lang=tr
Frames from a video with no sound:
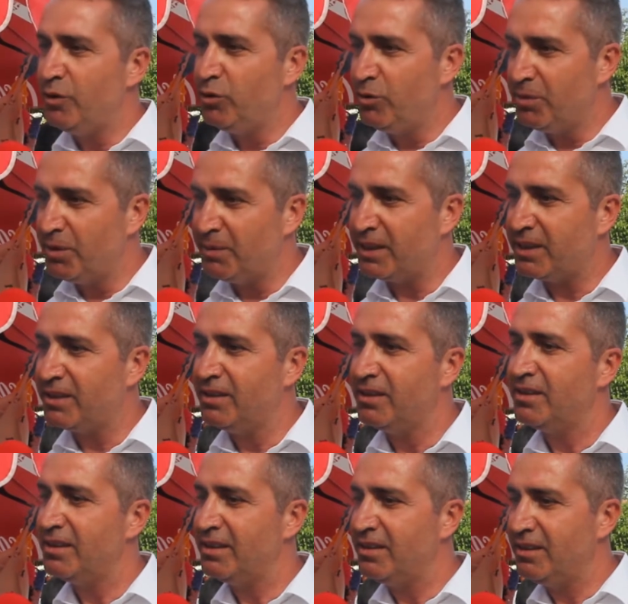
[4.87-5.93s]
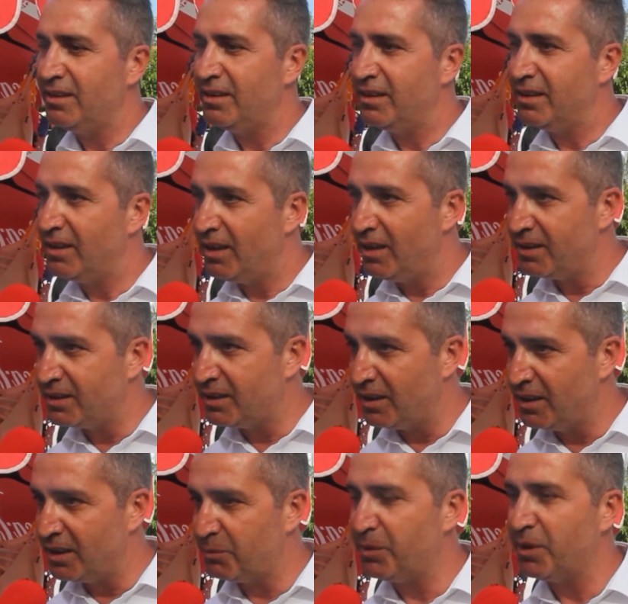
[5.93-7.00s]
Eylül bebek
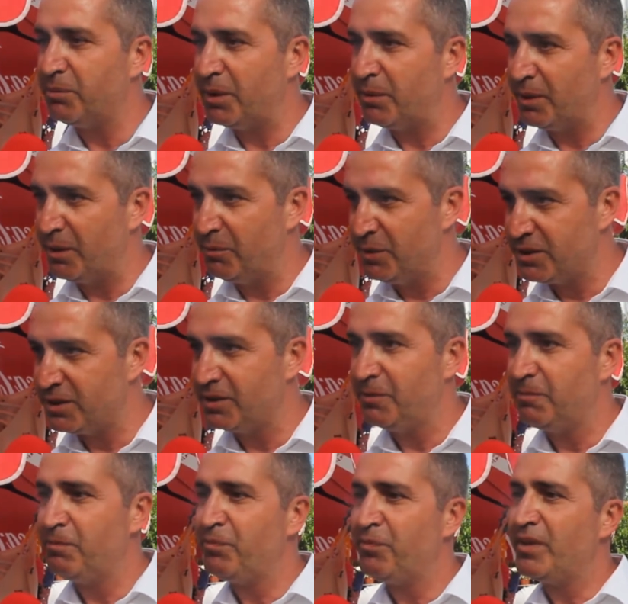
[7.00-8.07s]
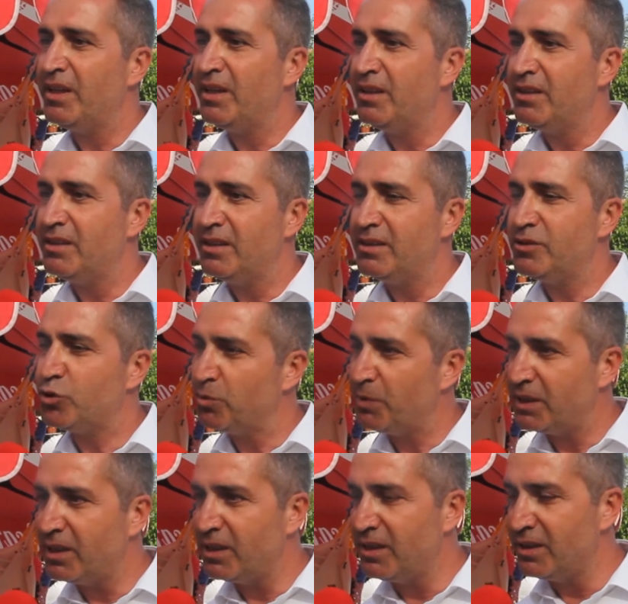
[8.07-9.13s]
6 e, aylık bir bebeğimiz.
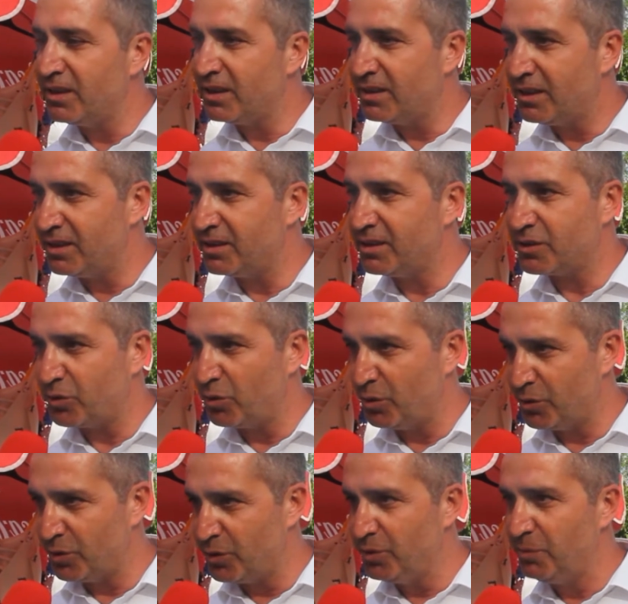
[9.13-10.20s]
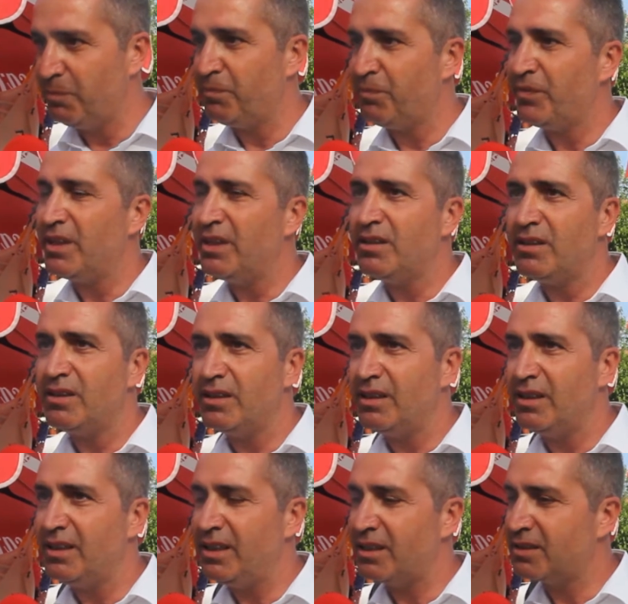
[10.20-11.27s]
Şubat ayında teşhis kondu.
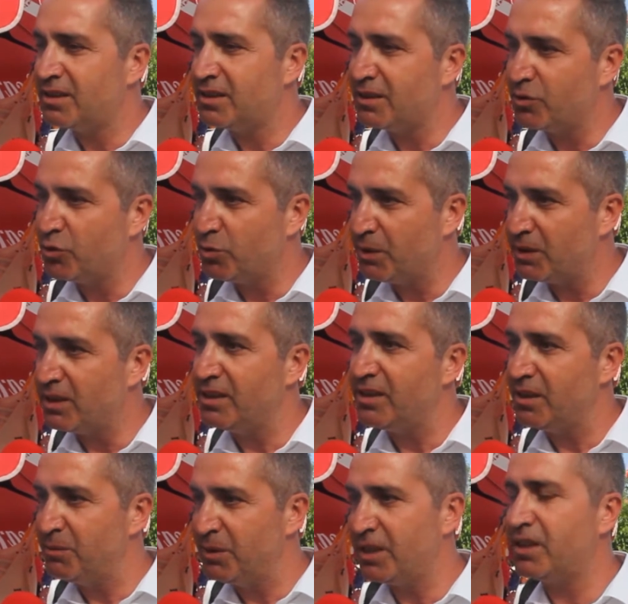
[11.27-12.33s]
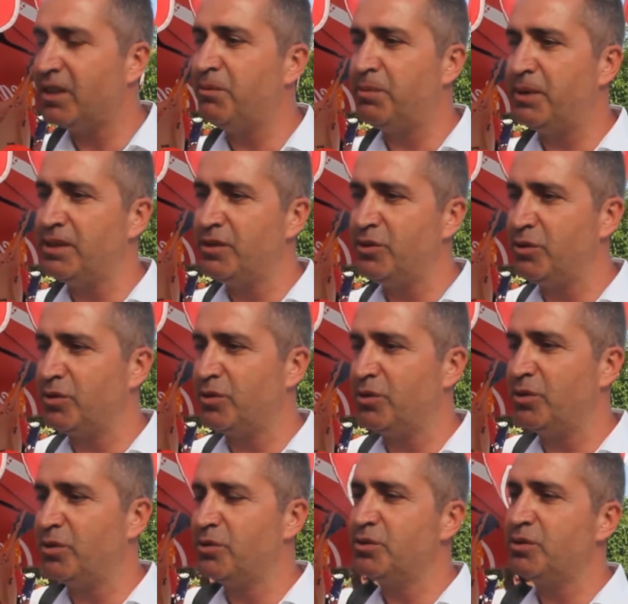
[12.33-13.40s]
E, yaklaşık Şubat ayından beri kampanya
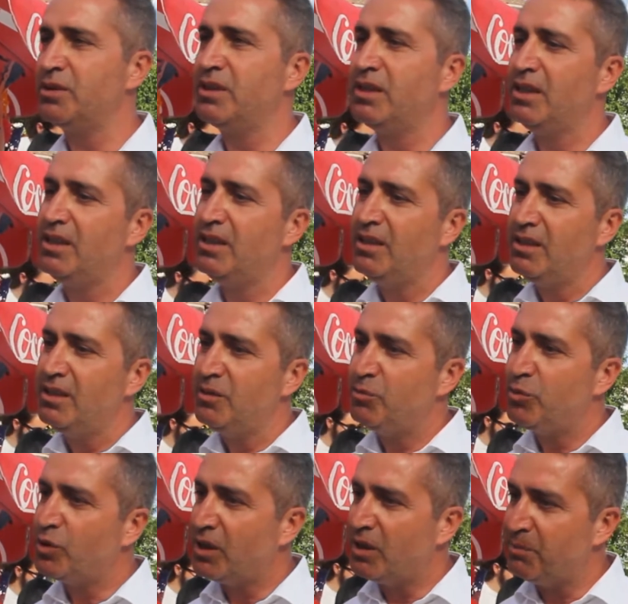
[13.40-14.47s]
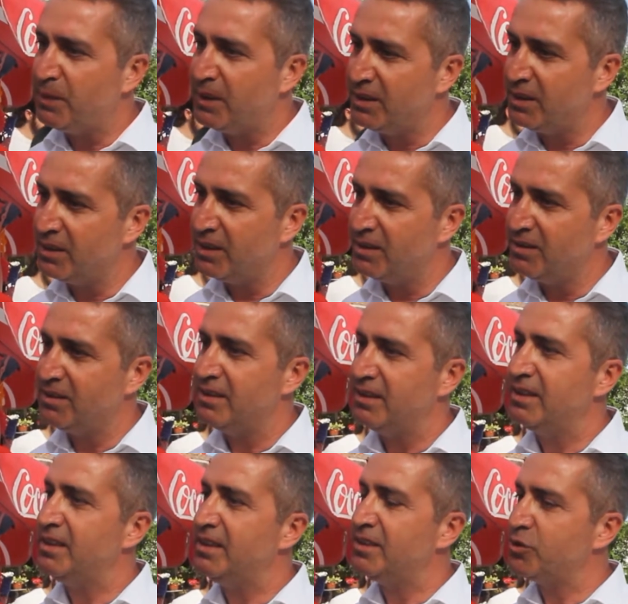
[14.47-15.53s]
yürütüyoruz. Bu kampanyada
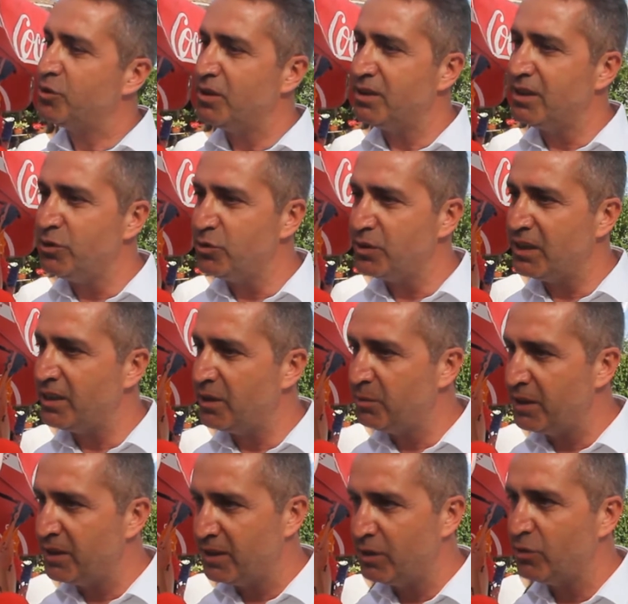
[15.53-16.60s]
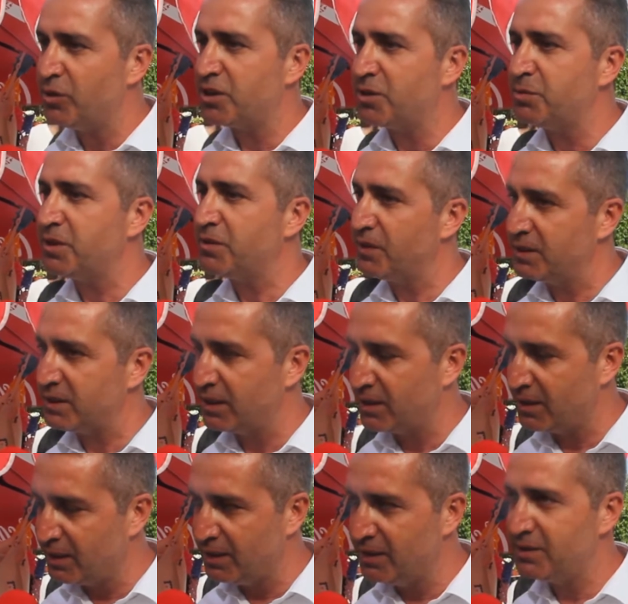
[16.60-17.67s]
e, şu anda %27'ye ulaşmış
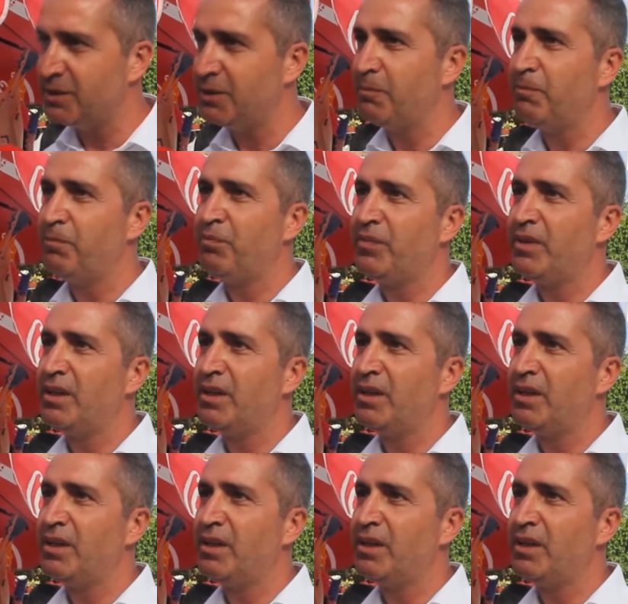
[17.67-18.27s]
vaziyetteyiz.